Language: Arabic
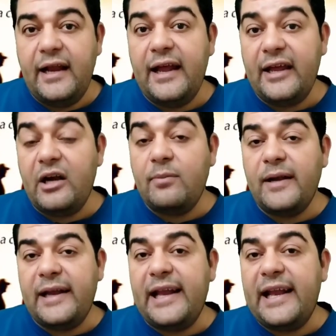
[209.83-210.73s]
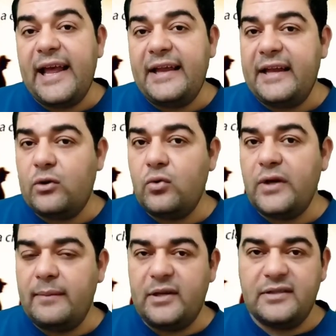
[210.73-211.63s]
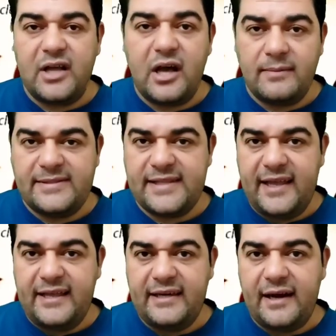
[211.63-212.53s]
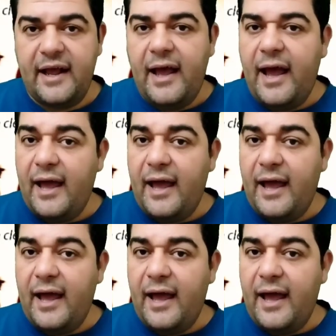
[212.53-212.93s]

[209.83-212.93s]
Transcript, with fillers: لا يقبل إلا أن نكون من أصحاب السعير